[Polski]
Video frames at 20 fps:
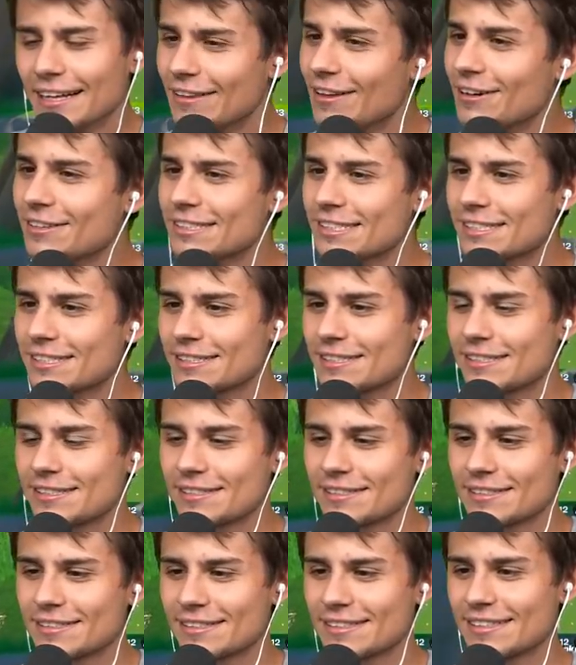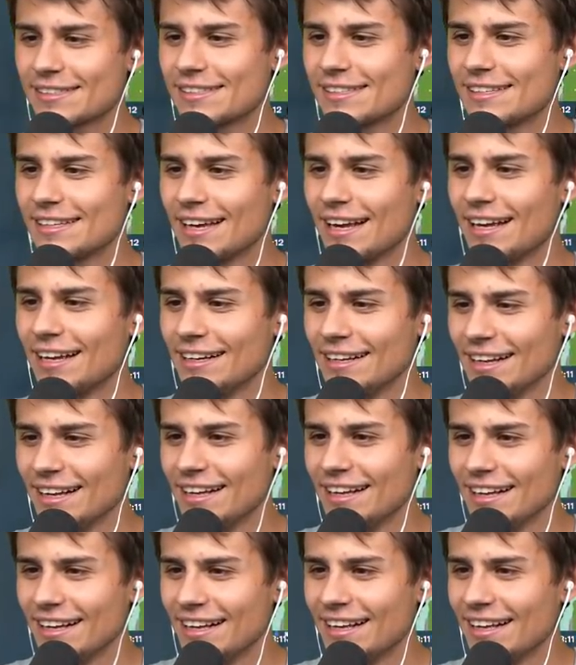No to jest... Ej, nieźle. Ej, ja
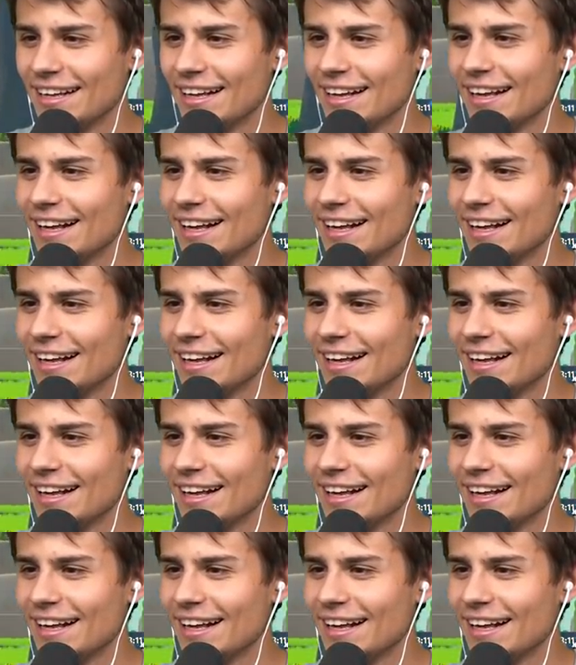nawet nie wiem, jak